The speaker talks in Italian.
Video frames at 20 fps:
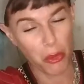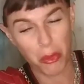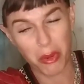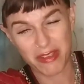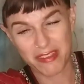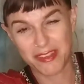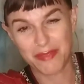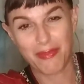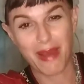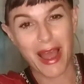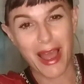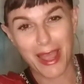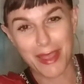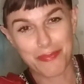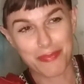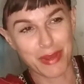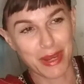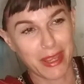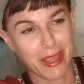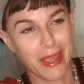quasi mai
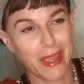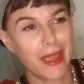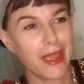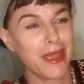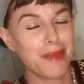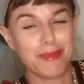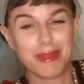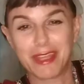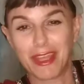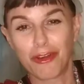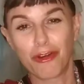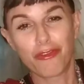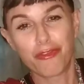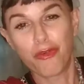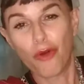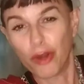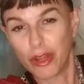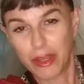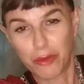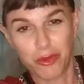perché mi tengo
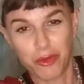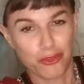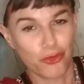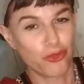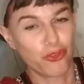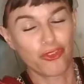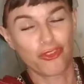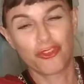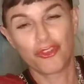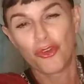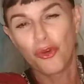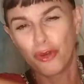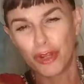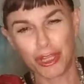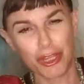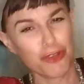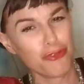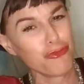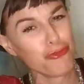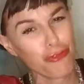fuori da queste ossessioni
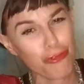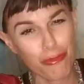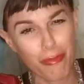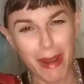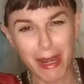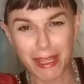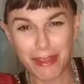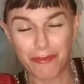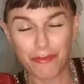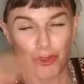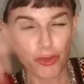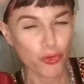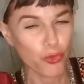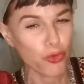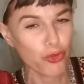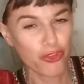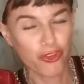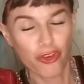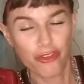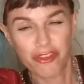di numeri,
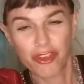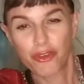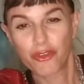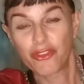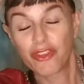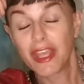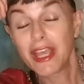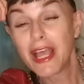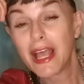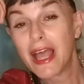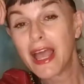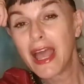views, cose così.